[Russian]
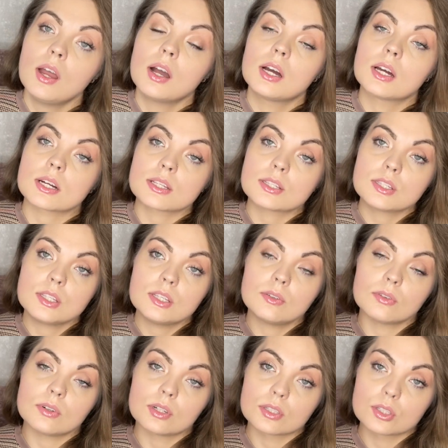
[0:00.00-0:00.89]

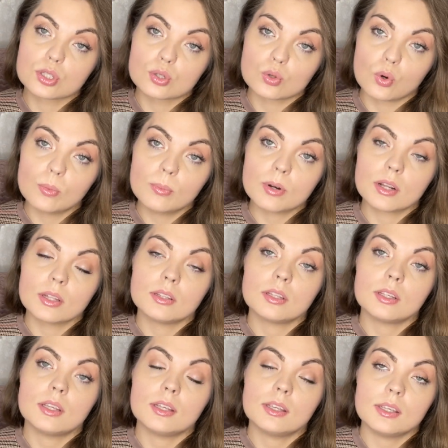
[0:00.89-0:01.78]
красиво
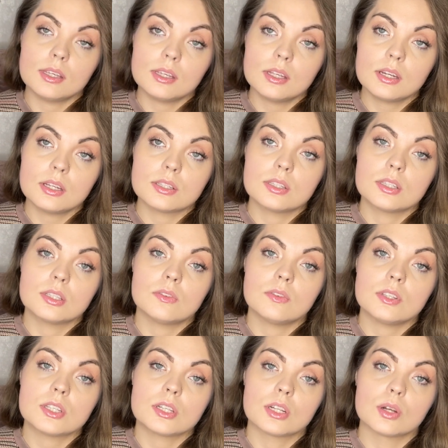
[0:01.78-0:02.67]
собранный ирис,
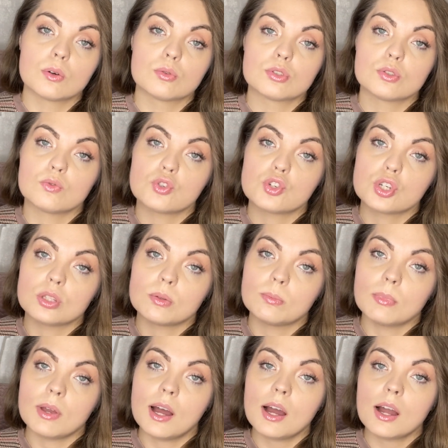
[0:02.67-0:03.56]
действительно, он звучит
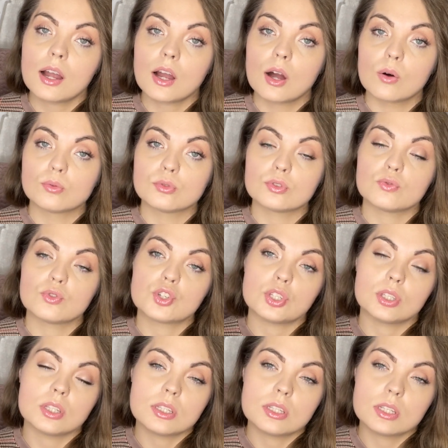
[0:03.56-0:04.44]
мягко, он
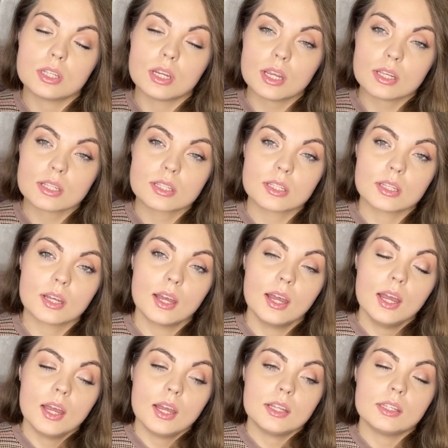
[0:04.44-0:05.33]
звучит интересно,
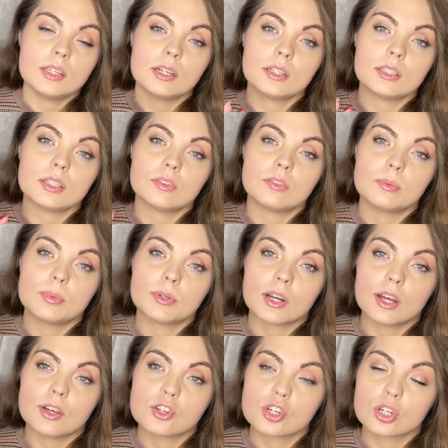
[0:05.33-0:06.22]
никаких
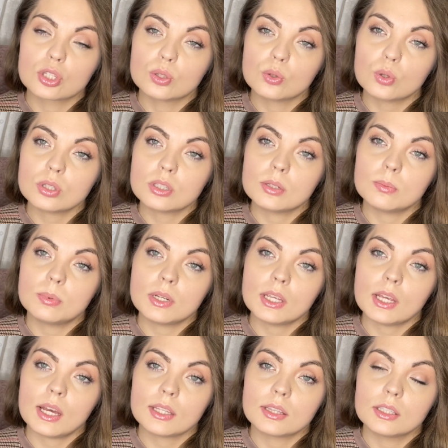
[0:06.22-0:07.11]
выпирающих нот
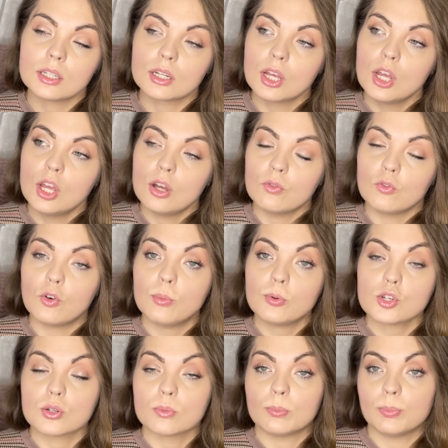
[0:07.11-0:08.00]
неприятных. В
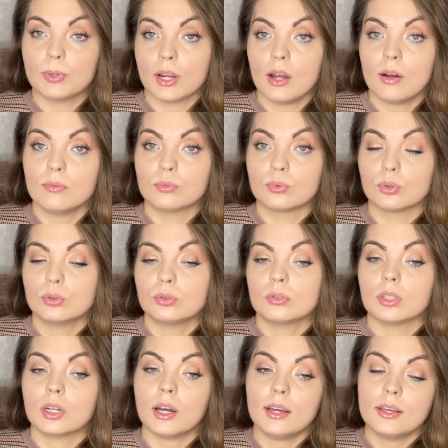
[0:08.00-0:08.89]
общем, прям вот
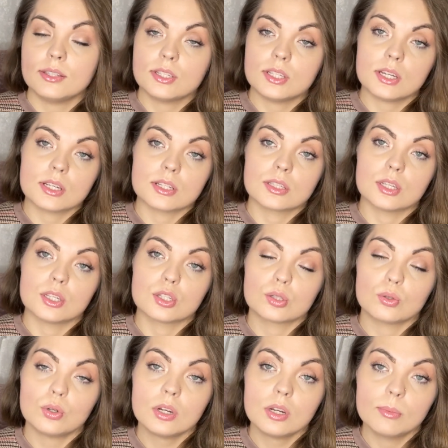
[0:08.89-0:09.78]
такая интересная
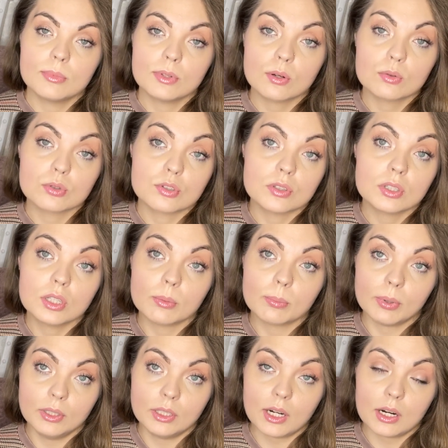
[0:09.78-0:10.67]
история, мне он действительно
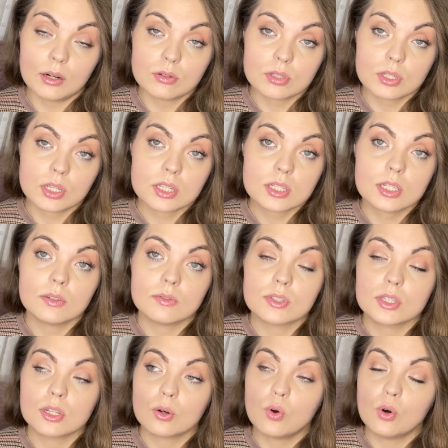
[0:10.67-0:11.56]
понравился. Если
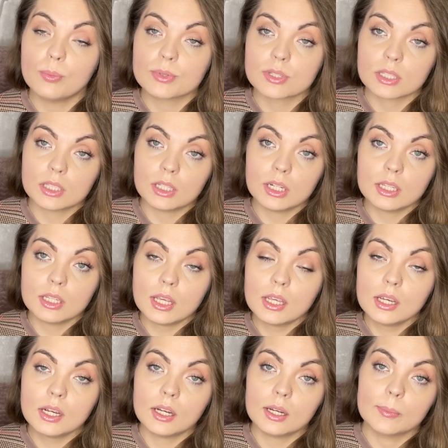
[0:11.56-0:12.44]
вы знакомы с этой
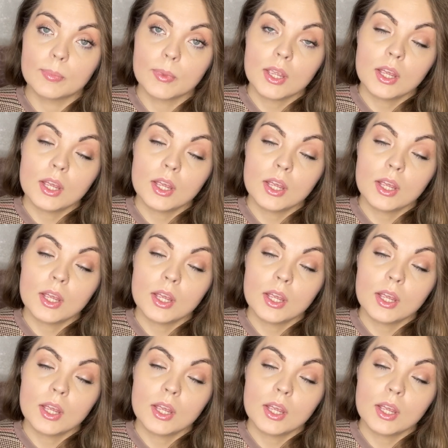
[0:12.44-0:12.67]
линейкой,